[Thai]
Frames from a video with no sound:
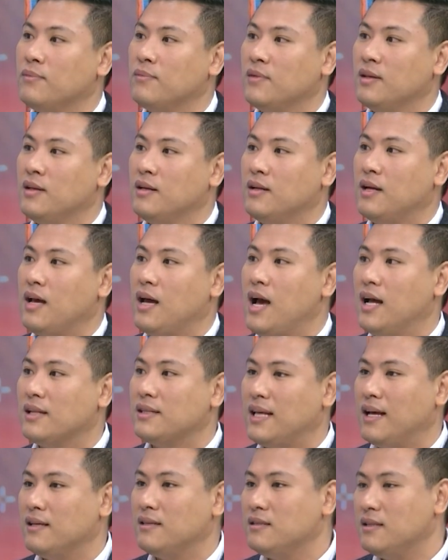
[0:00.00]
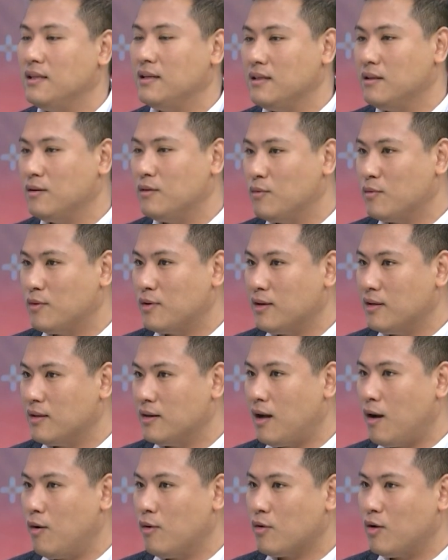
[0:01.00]
ำแต่จริ
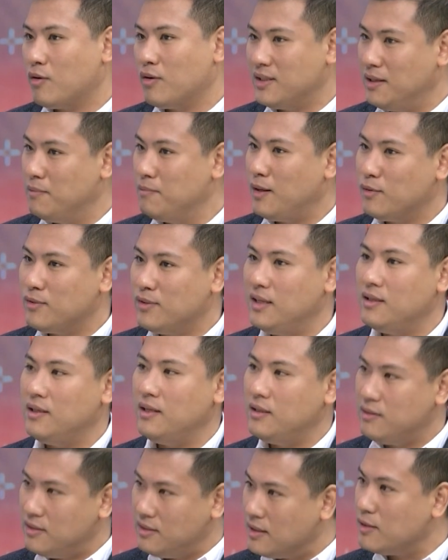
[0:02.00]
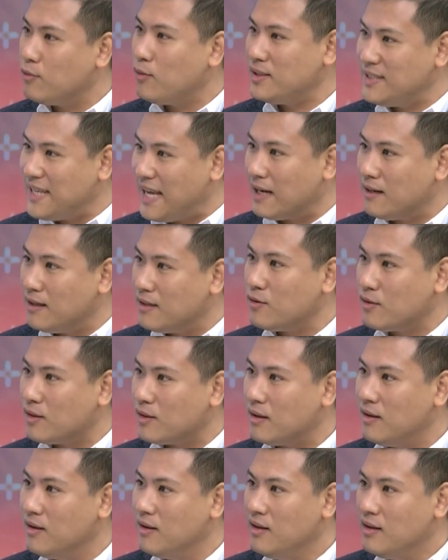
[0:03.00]
งๆเอากริทึมเราที่ที่ถือว่าเจ๋งที่สุด
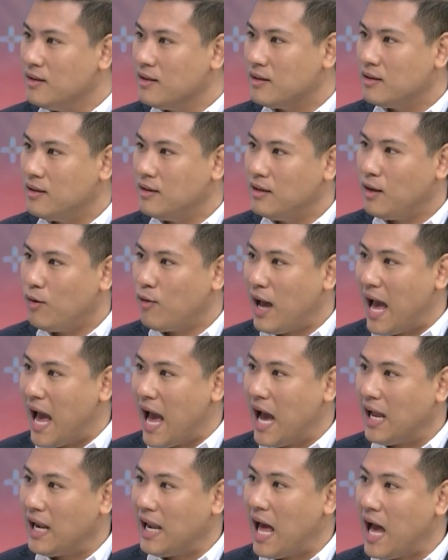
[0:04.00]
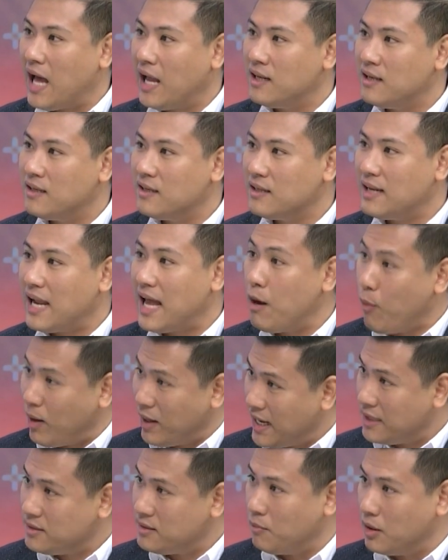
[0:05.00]
นะครับคือเราหาร้านหน้าวั
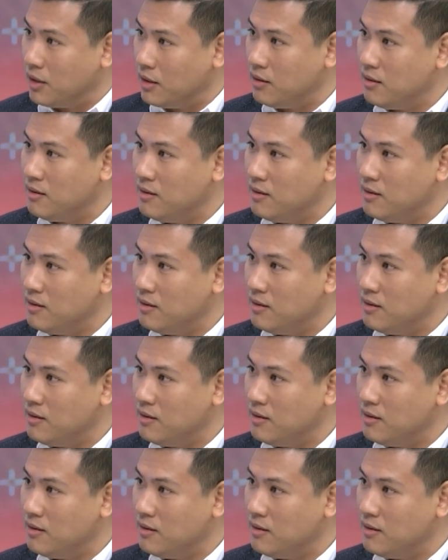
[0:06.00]
ดให้เสมอ